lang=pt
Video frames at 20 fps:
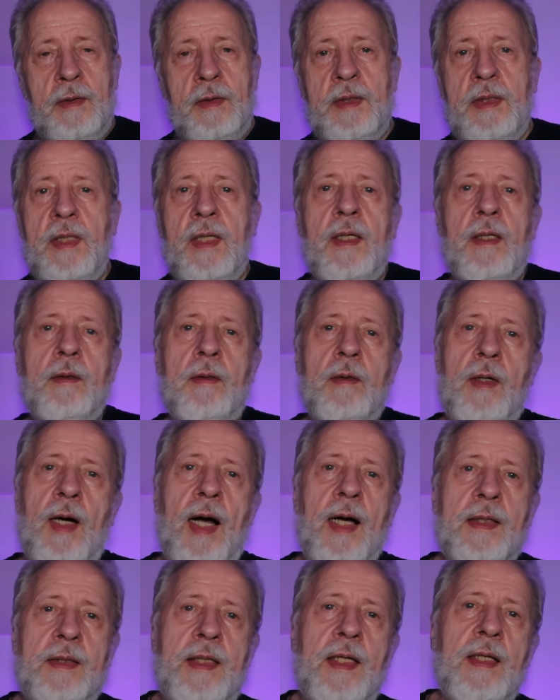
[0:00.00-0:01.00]
E
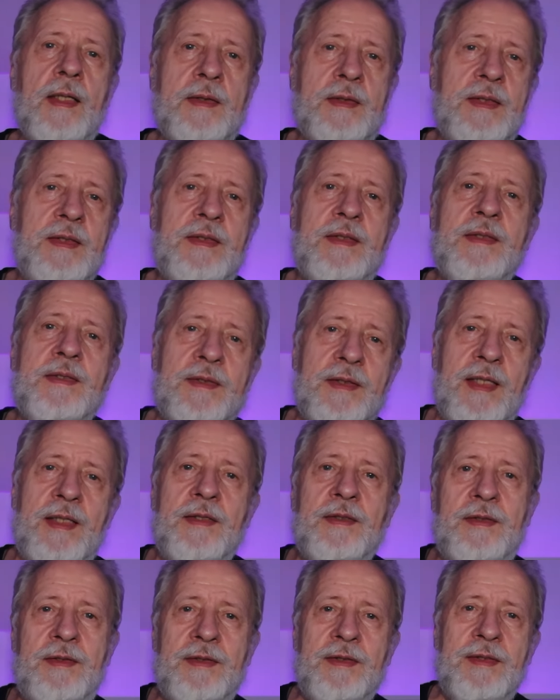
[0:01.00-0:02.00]
aquela que se
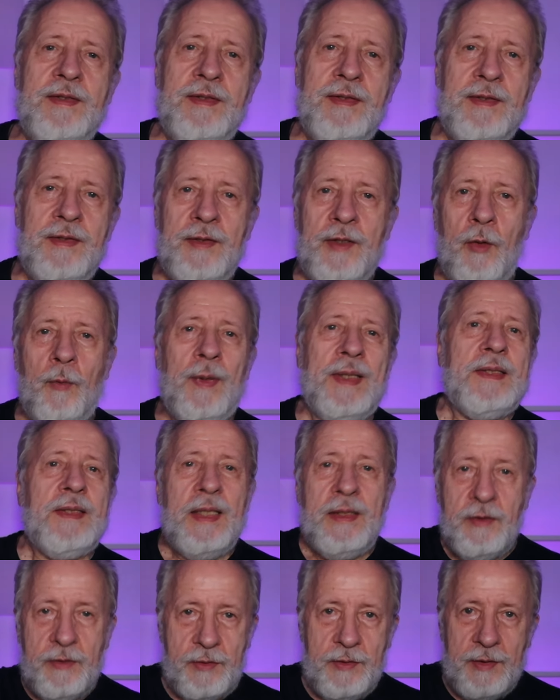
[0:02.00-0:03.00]
sente não
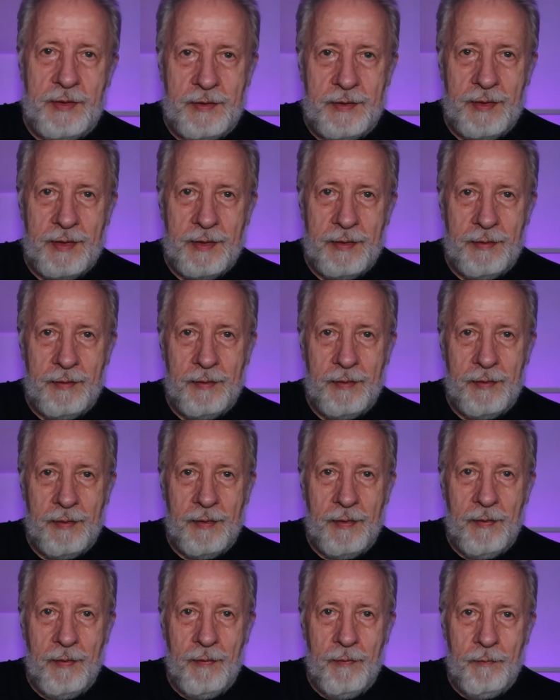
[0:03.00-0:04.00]
atendida,
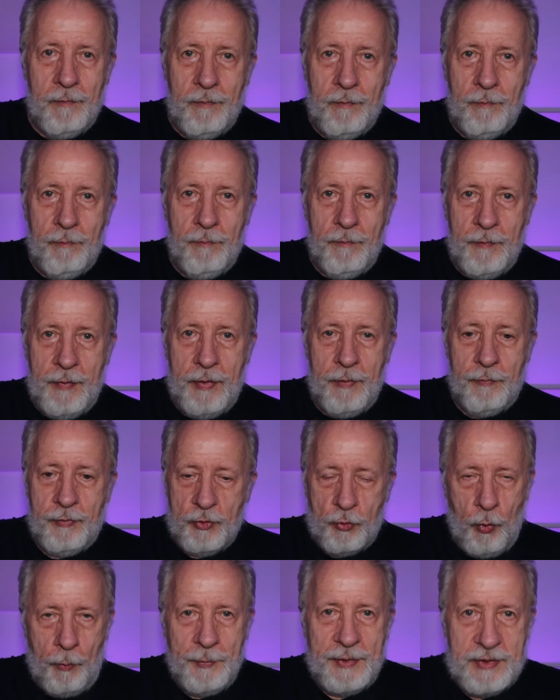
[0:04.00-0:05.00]

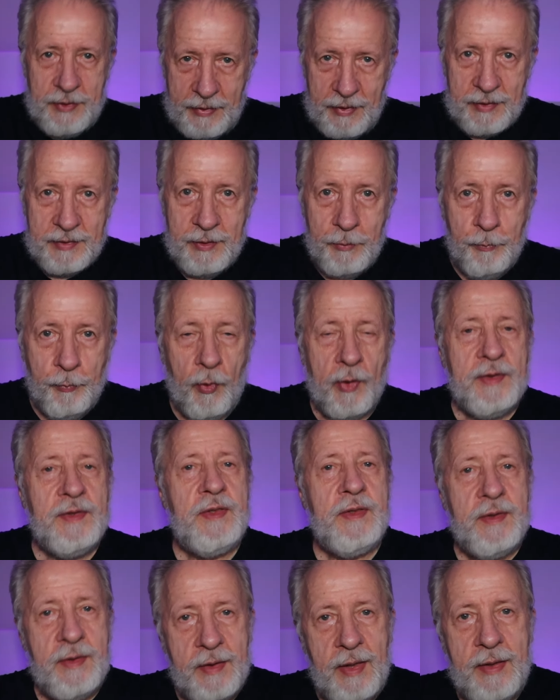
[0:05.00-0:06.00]
eventualmente nessa
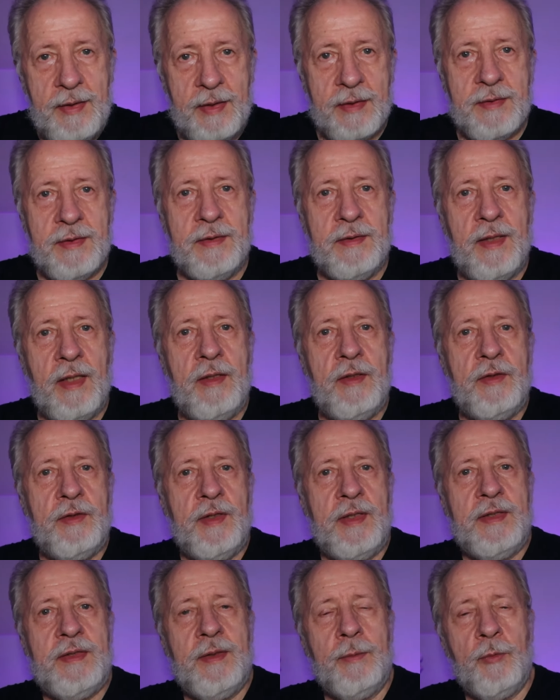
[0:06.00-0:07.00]
hipótese, tem essa
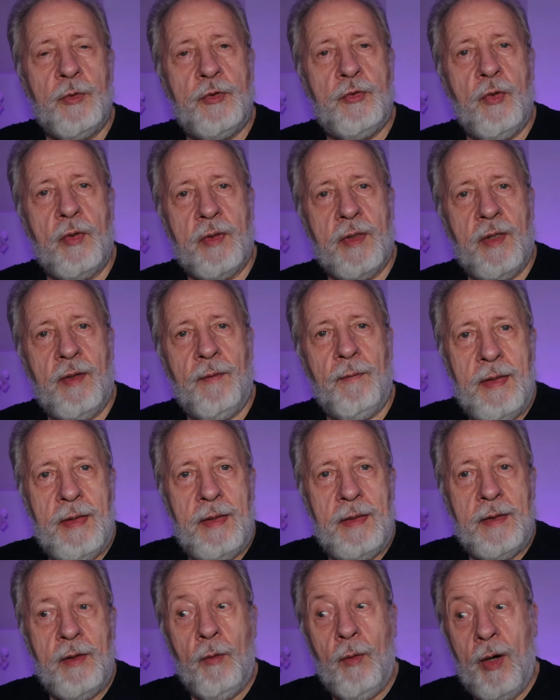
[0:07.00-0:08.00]
inteligência emocional.
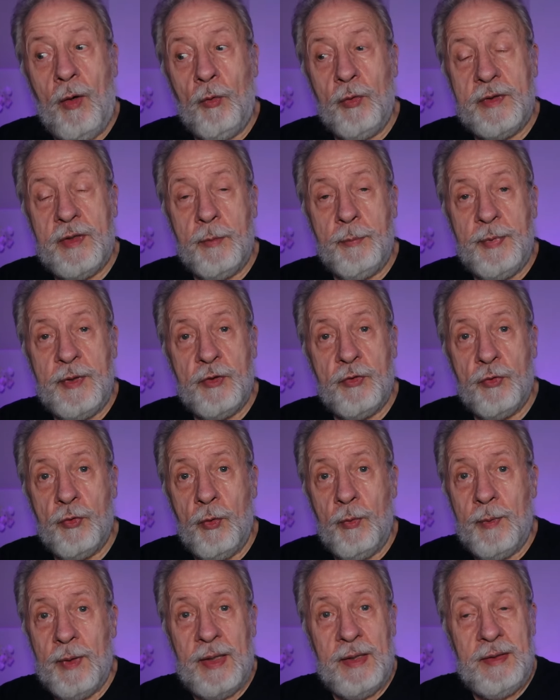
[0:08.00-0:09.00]
Então é a outra
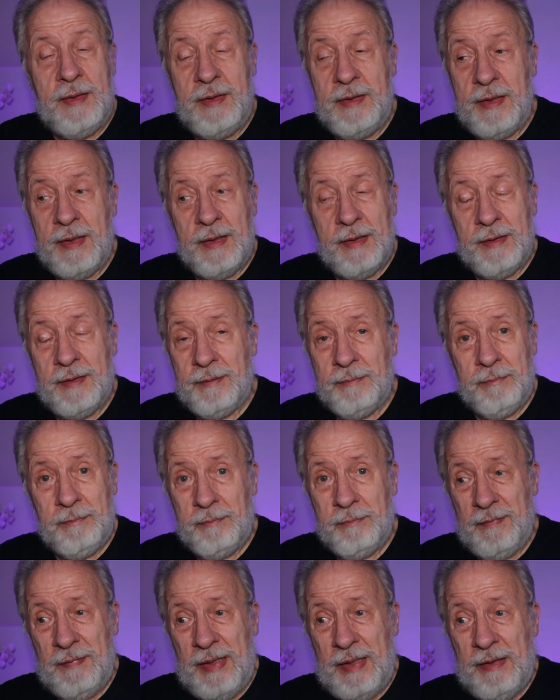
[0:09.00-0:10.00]
pessoa ali, ela,
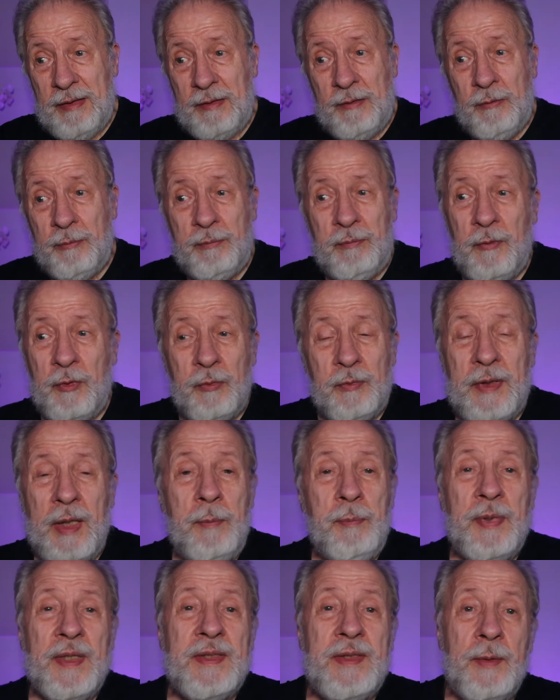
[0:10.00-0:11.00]
ela não, não
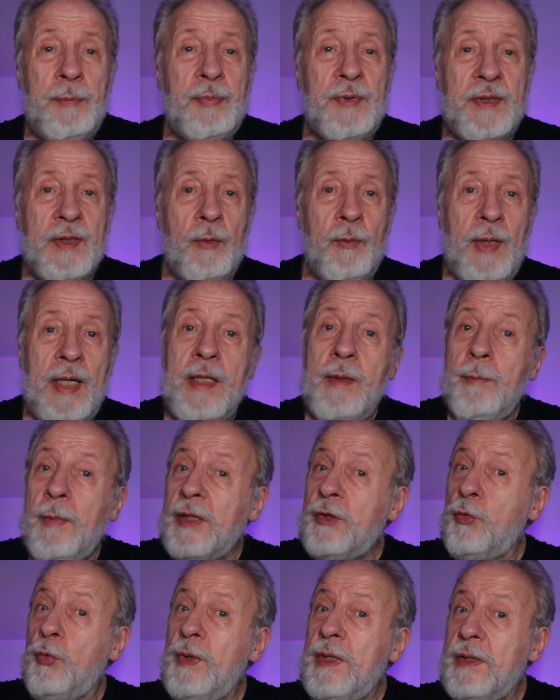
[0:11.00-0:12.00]
tem percepção, é
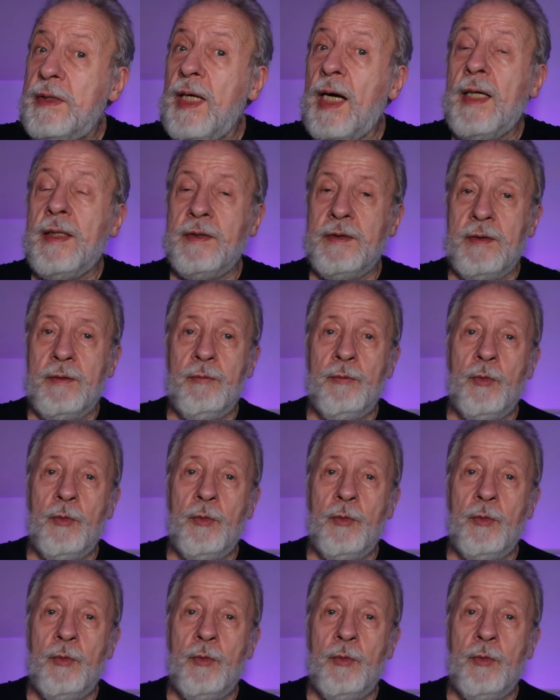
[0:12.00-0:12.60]
imaturidade